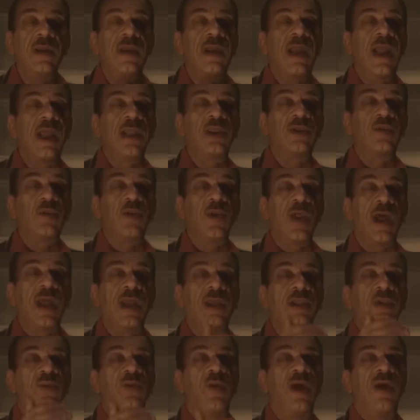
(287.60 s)
جت
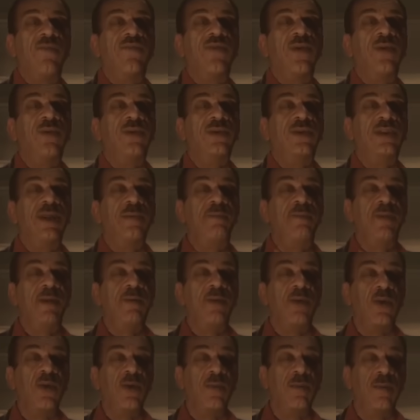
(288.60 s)
وراحت واقفه قدام باب
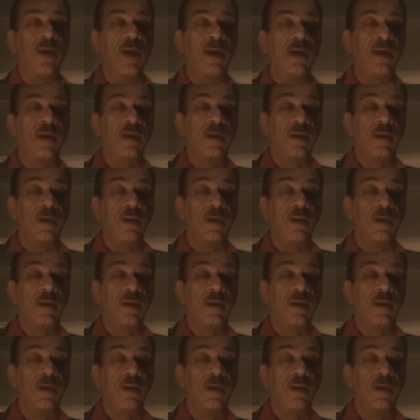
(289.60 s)
العماره